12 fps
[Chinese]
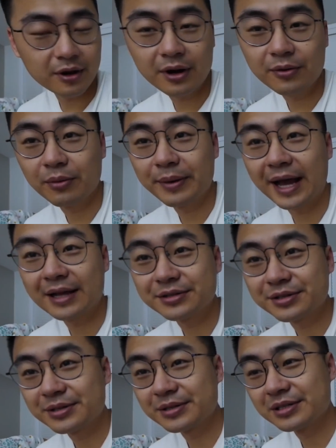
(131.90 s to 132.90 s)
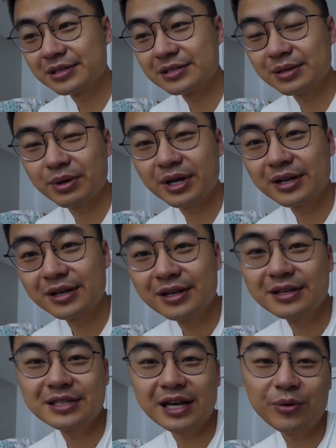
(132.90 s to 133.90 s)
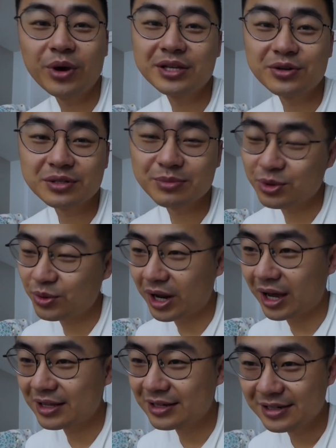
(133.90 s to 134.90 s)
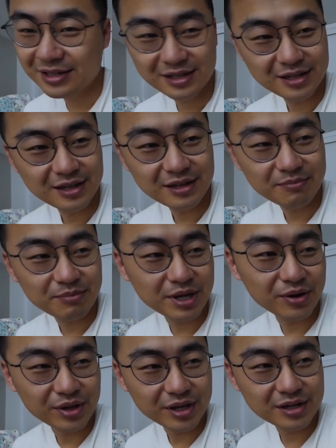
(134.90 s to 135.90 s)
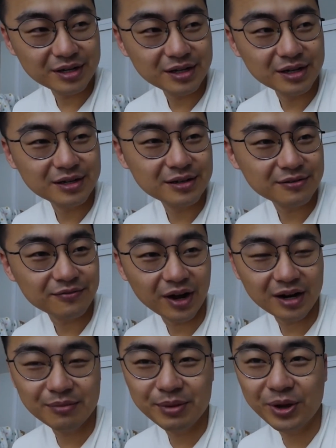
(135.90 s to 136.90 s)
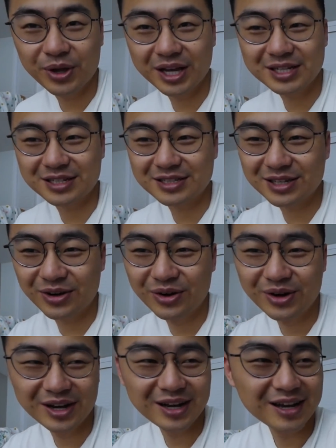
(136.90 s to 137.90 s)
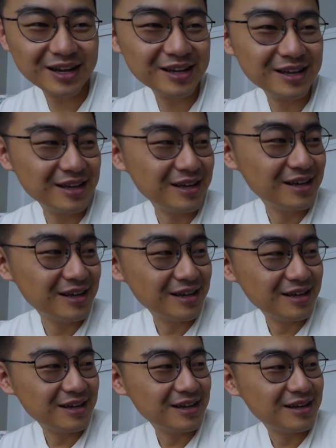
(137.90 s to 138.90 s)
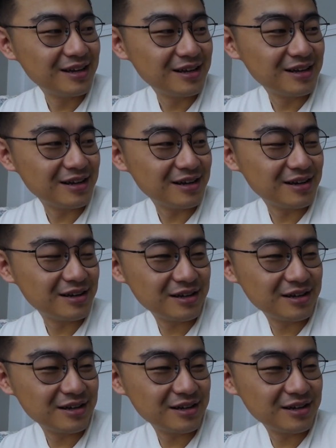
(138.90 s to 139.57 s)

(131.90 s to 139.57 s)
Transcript: 反正我们俩就是这么。这个月就是这么过来的，没有一个晚上没有一个整觉。那还好，嗯，